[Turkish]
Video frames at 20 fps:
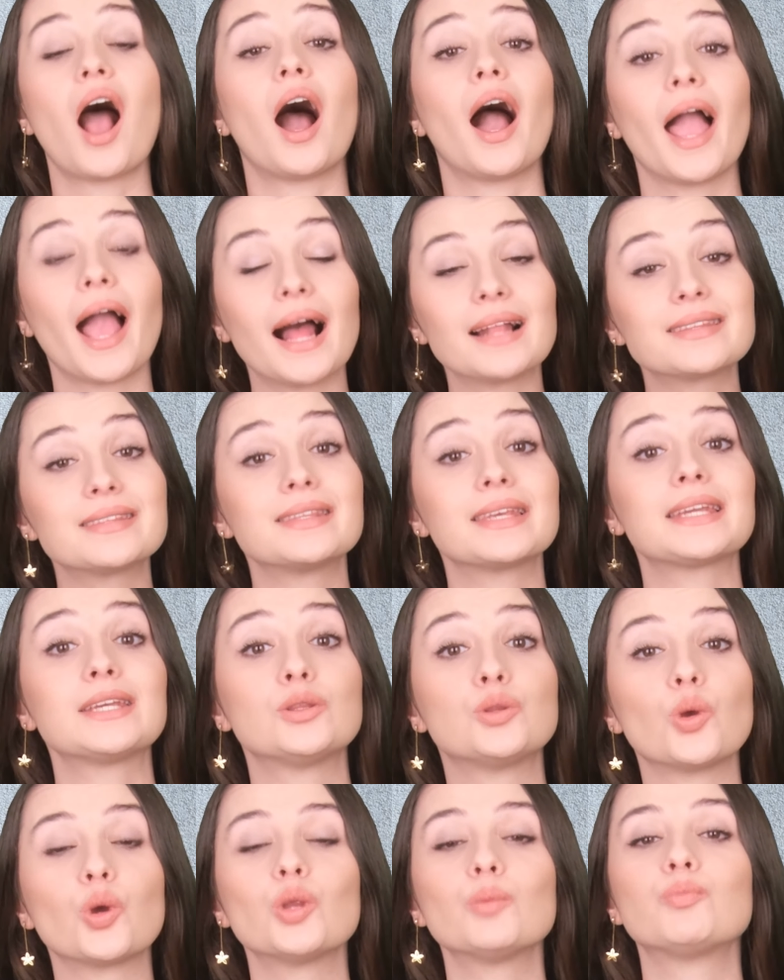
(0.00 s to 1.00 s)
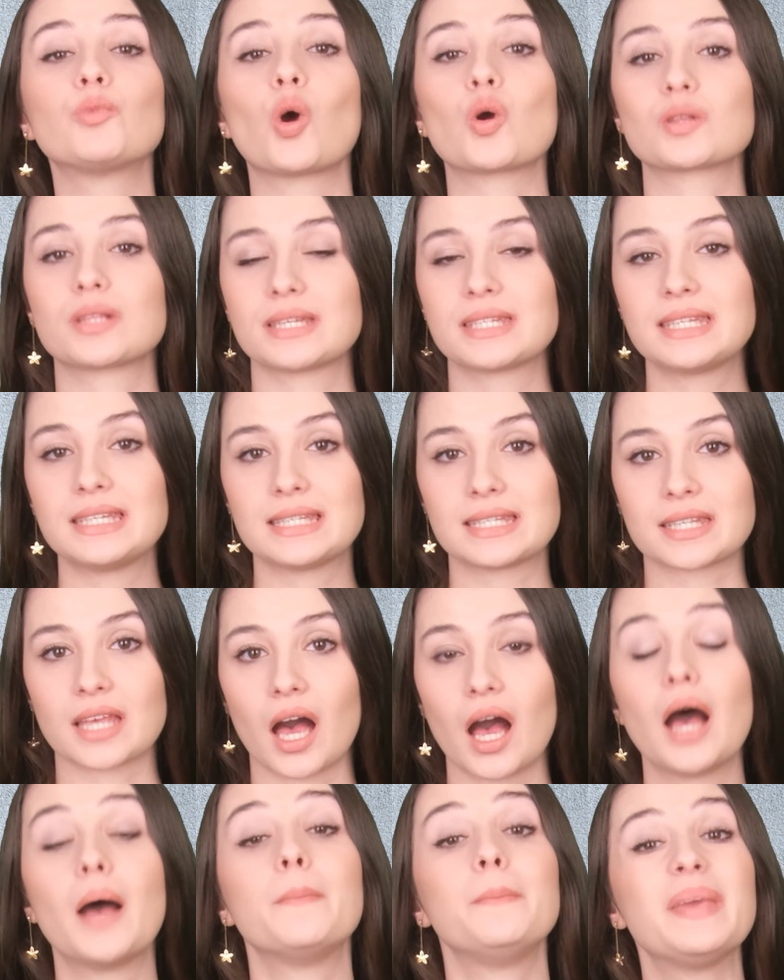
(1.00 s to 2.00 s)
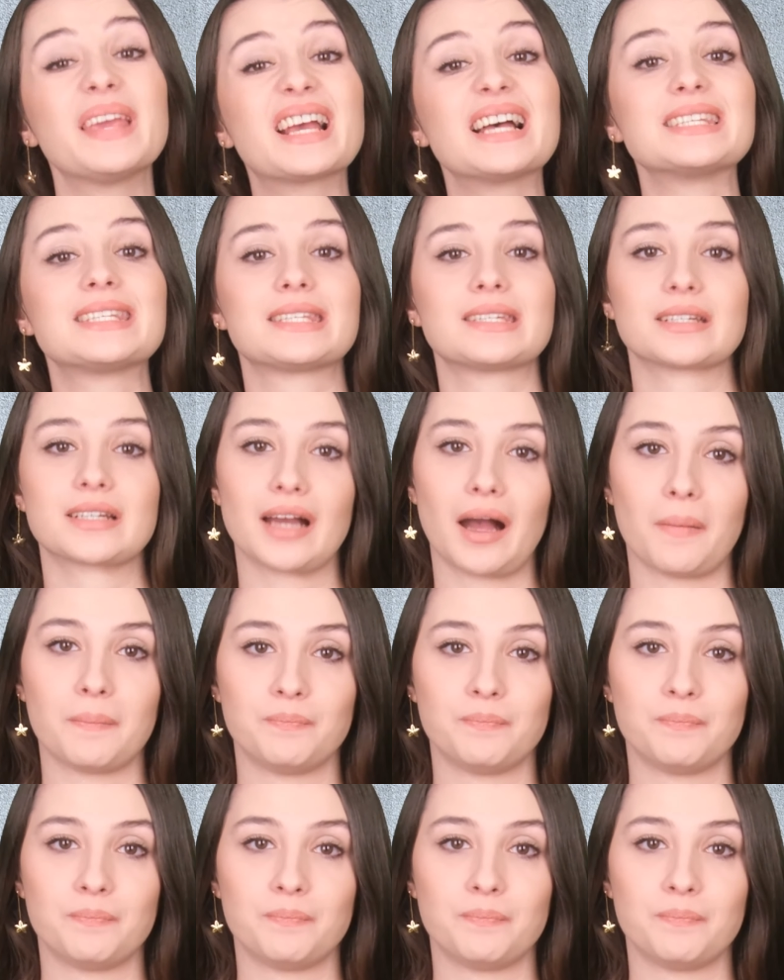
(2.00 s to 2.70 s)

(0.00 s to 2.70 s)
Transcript: Hayatındaki dönüm noktasıysa bir kasırga.